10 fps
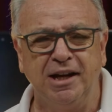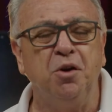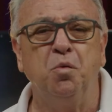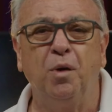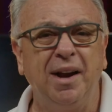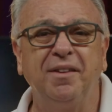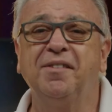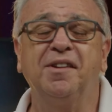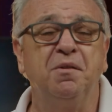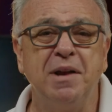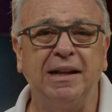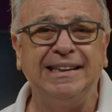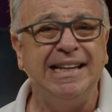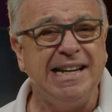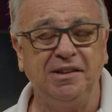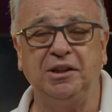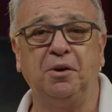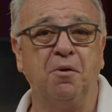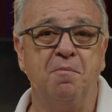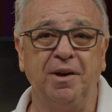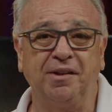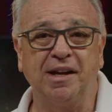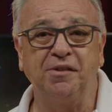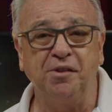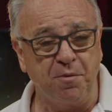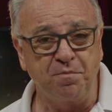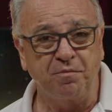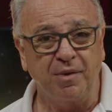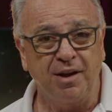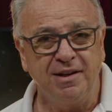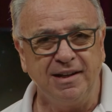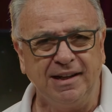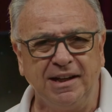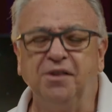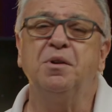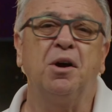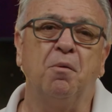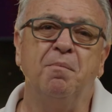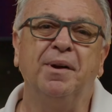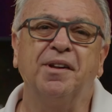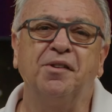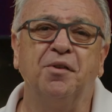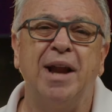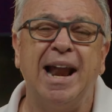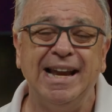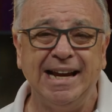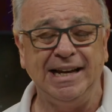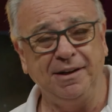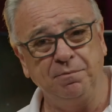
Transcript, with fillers: En lugar de ser una triste conversación, es una conversación alegre,